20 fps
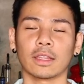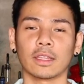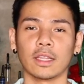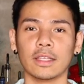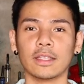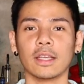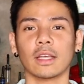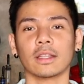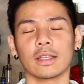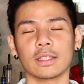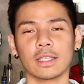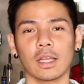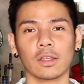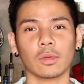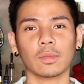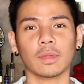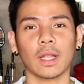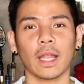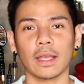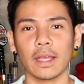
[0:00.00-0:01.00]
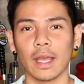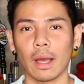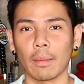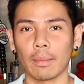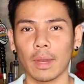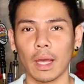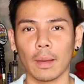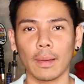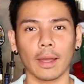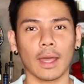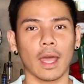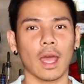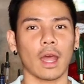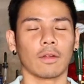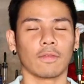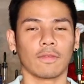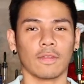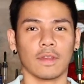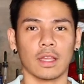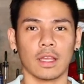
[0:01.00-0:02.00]
Lý do tại sao chúng ta lại dầm lá bạc
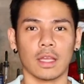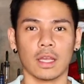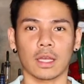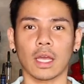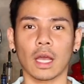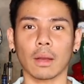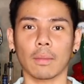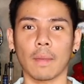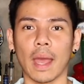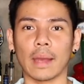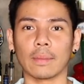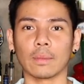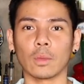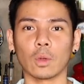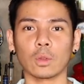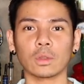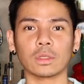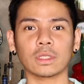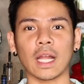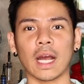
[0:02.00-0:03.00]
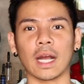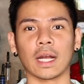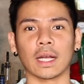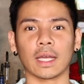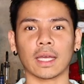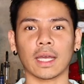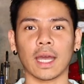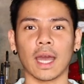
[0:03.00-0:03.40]
hà vì các bạn muốn rằng